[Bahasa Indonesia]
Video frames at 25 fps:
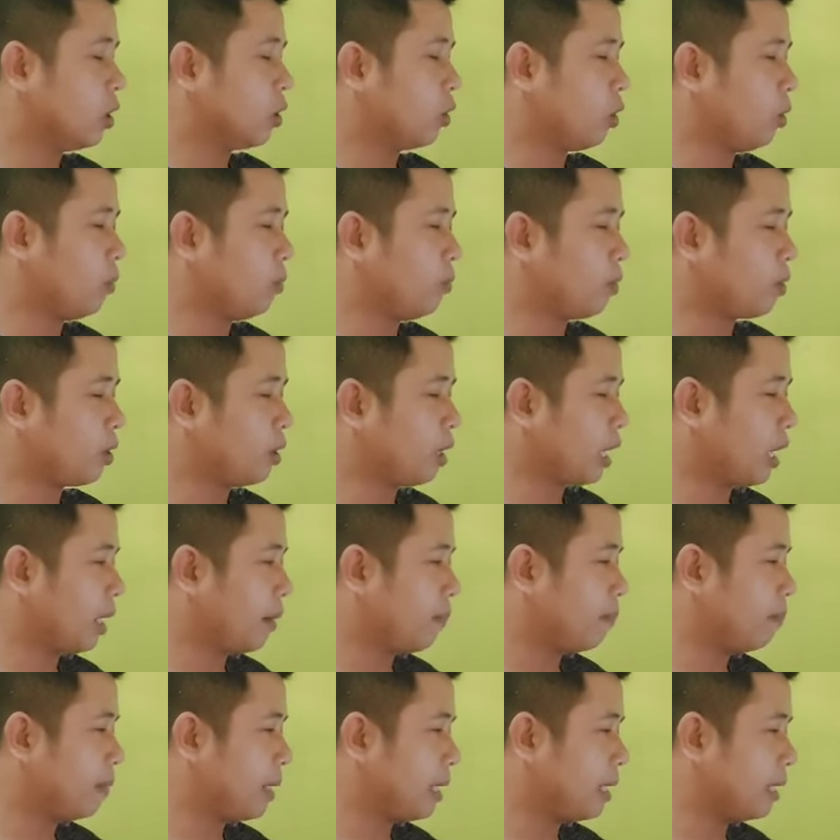nomor
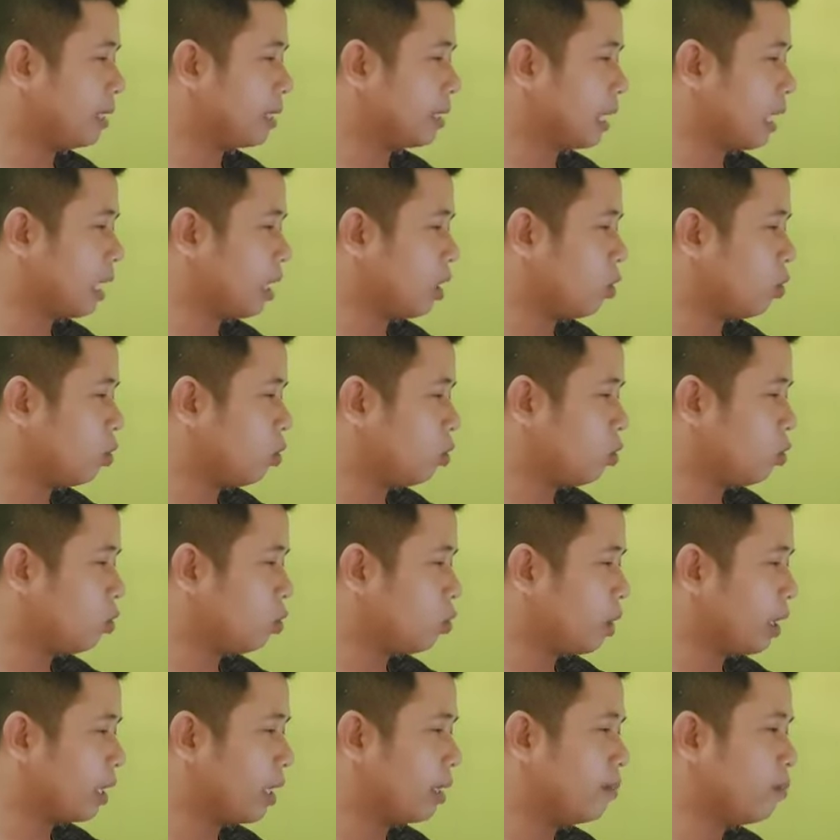8
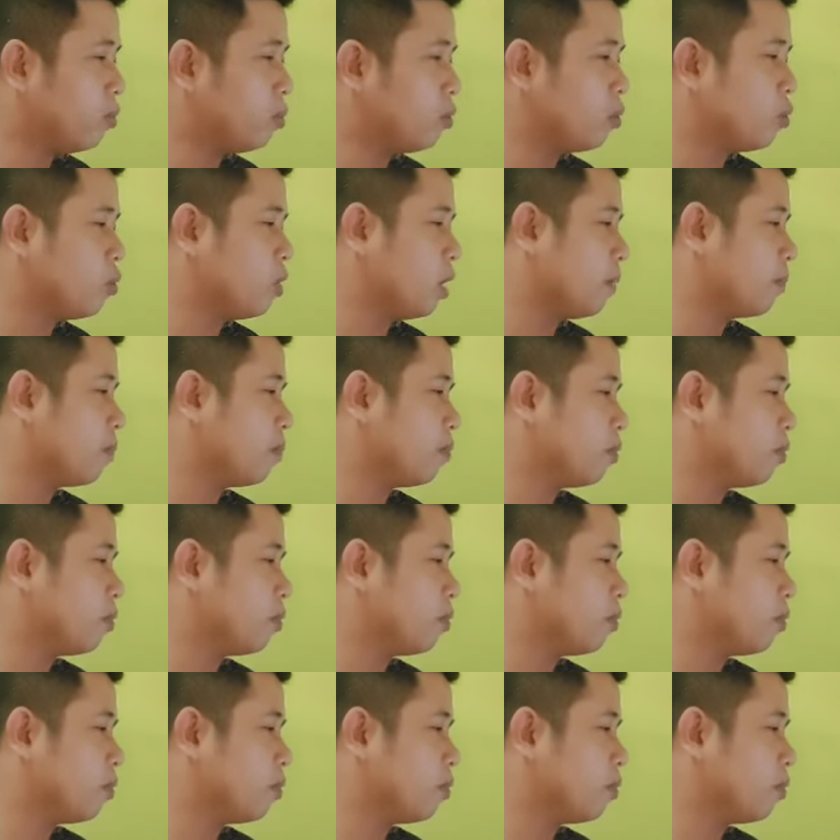tahun 2024